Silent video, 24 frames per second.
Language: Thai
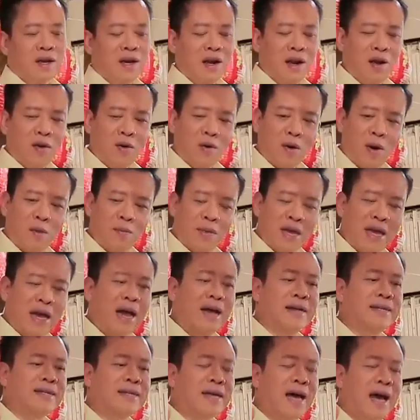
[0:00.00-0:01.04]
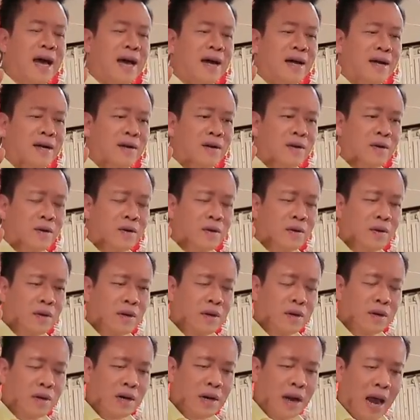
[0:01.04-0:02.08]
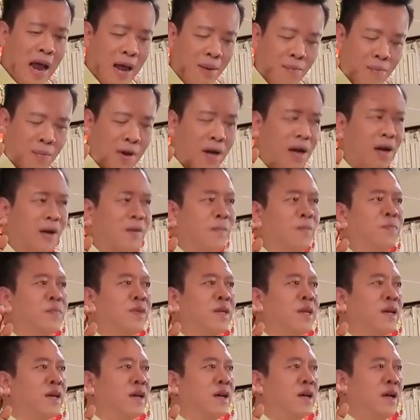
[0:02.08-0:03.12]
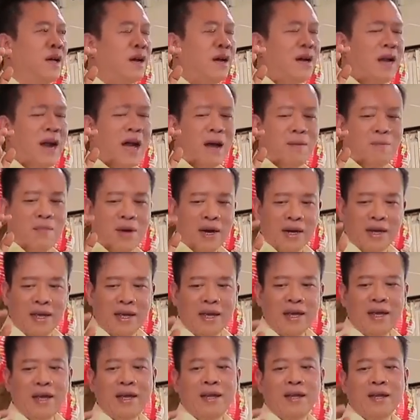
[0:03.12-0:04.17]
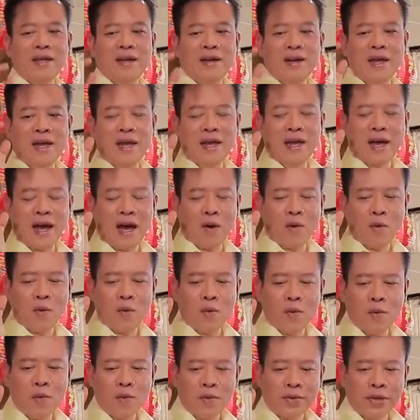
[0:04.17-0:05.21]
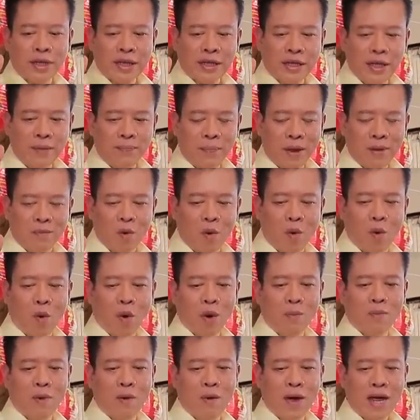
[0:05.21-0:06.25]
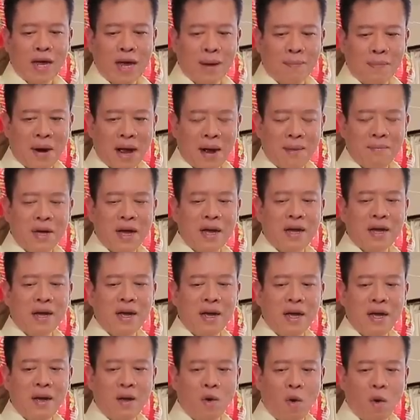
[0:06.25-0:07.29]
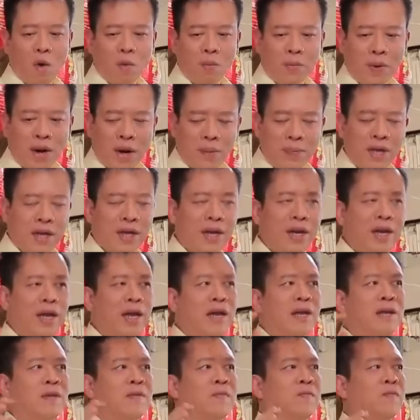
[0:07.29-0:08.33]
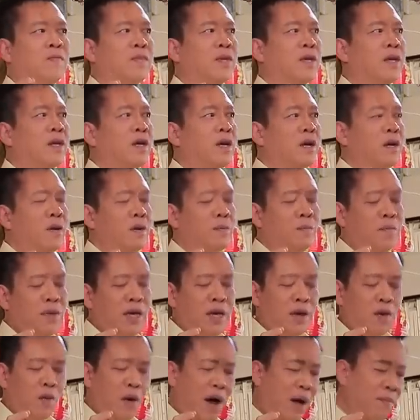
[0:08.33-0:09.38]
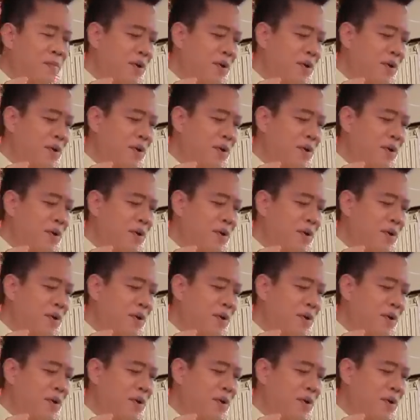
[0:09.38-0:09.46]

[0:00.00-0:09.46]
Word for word: แล้วก็มีการสร้างหลักเมือง หลักเมืองนี้ได้เอาสิ่งที่เป็นมงคลมาไว้กับหลักเมืองคือองค์พระพิคเนตมีควา